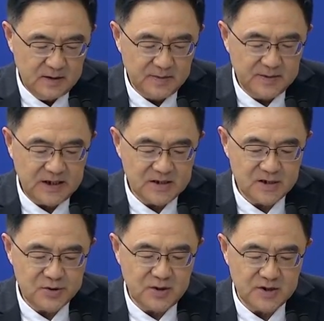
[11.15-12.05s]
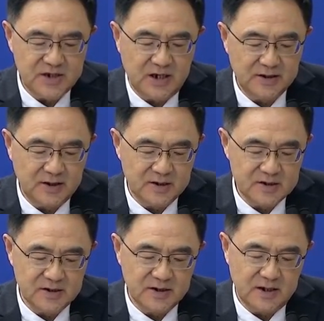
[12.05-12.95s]
那么，但是需要强调的
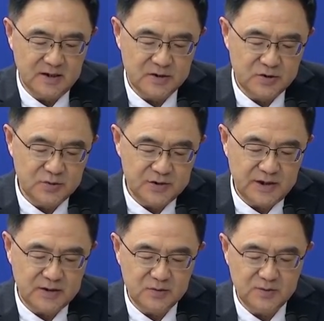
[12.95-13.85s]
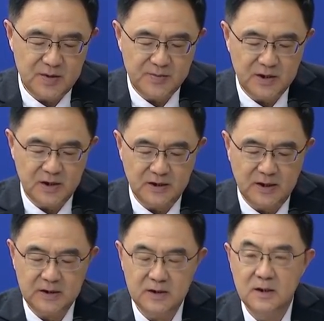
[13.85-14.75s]
是呢，出现突破病例呢，